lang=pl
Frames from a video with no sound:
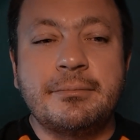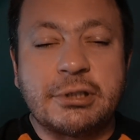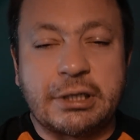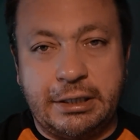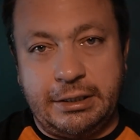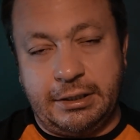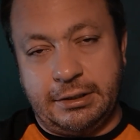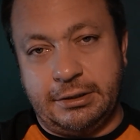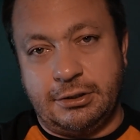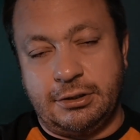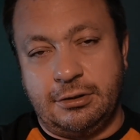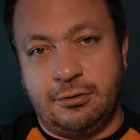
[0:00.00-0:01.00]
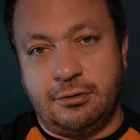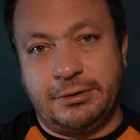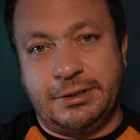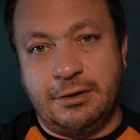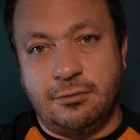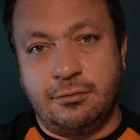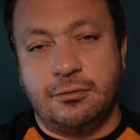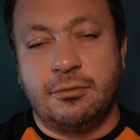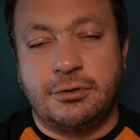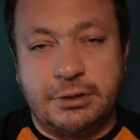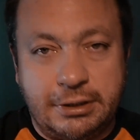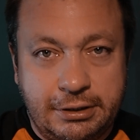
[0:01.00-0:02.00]
przeklejania naszego kontentu,
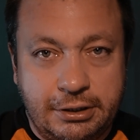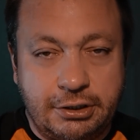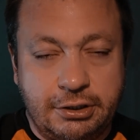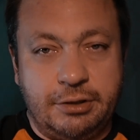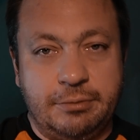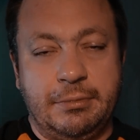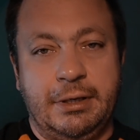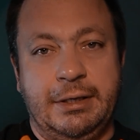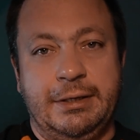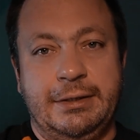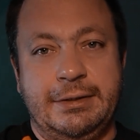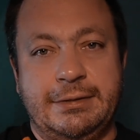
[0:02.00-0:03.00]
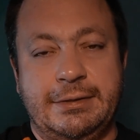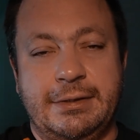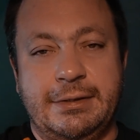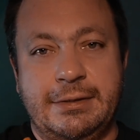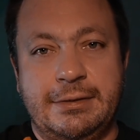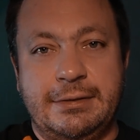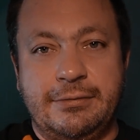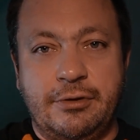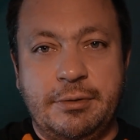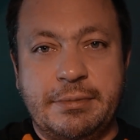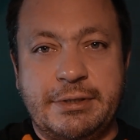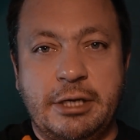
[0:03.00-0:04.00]
do dzielenia się nim ze
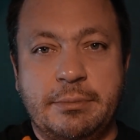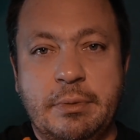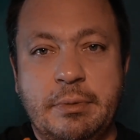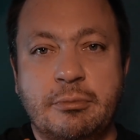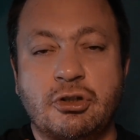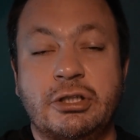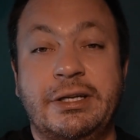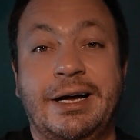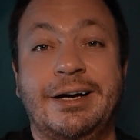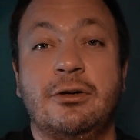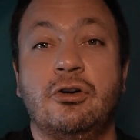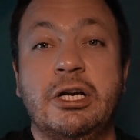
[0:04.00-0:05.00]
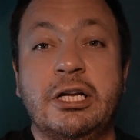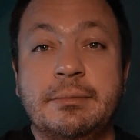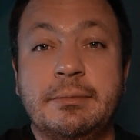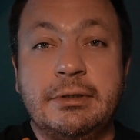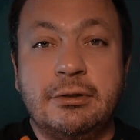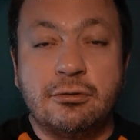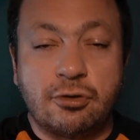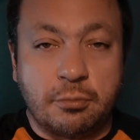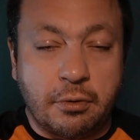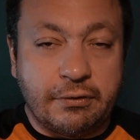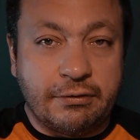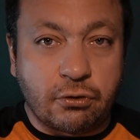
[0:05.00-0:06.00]
swoimi znajomymi. Może te algorytmy
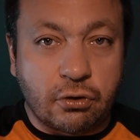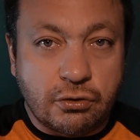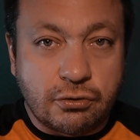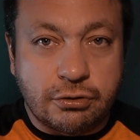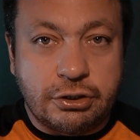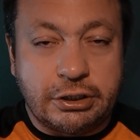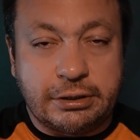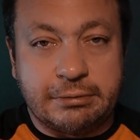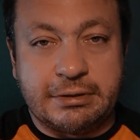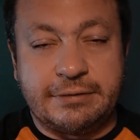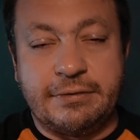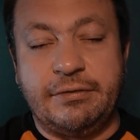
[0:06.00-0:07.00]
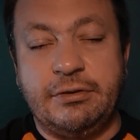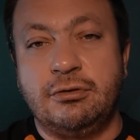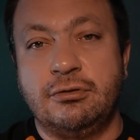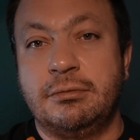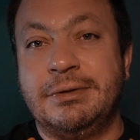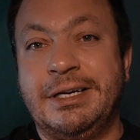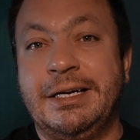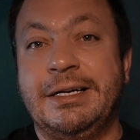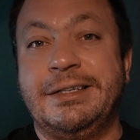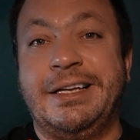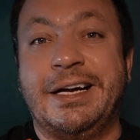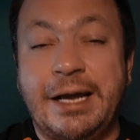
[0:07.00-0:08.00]
YouTube'owe w końcu gdzieś na nas wywindują,
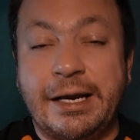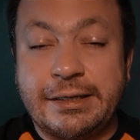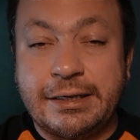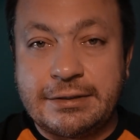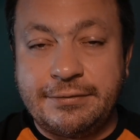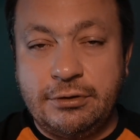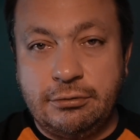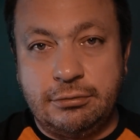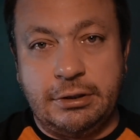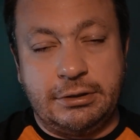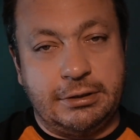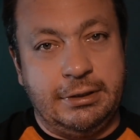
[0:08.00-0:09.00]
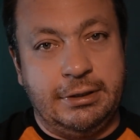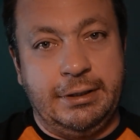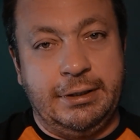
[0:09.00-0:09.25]
tak jak nas windujecie